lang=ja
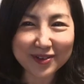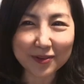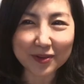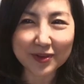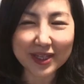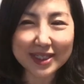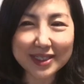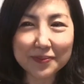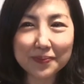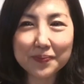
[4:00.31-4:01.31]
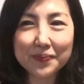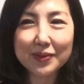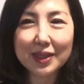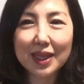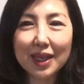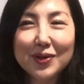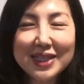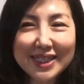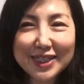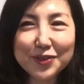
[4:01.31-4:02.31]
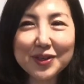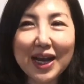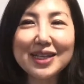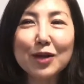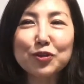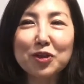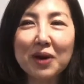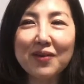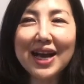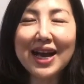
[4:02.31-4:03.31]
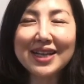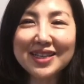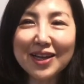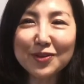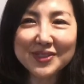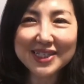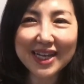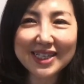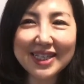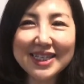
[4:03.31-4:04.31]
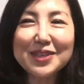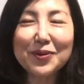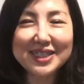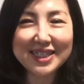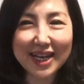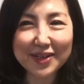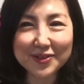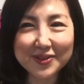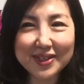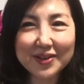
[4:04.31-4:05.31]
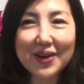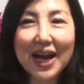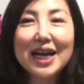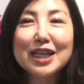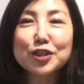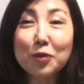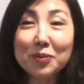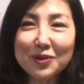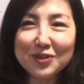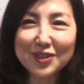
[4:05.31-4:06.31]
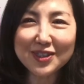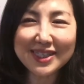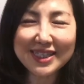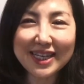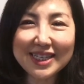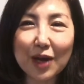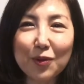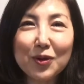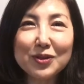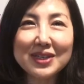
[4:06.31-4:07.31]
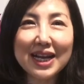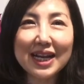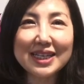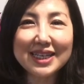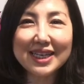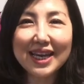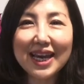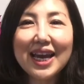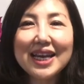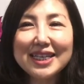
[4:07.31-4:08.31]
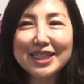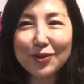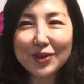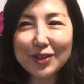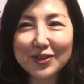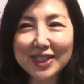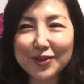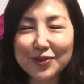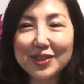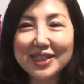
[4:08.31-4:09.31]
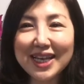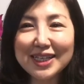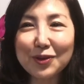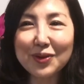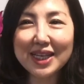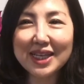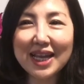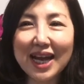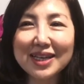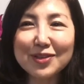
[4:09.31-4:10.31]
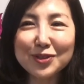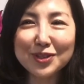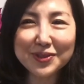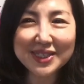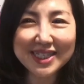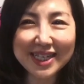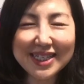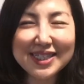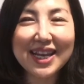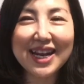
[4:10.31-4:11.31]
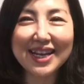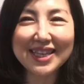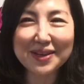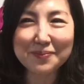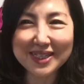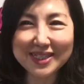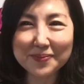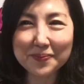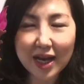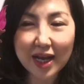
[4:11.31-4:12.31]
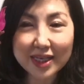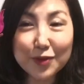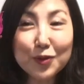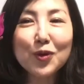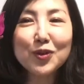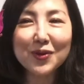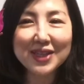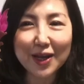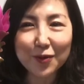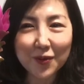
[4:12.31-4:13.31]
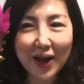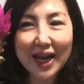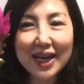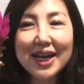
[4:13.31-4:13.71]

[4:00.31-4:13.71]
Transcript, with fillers: クのことです。同じく花言葉は、あなたの姿に酔いしれるは、つぼみを包んでいた苞の中にひっそりと咲く幻想的な花の美しさにつけられています。秋ウコンの根っこは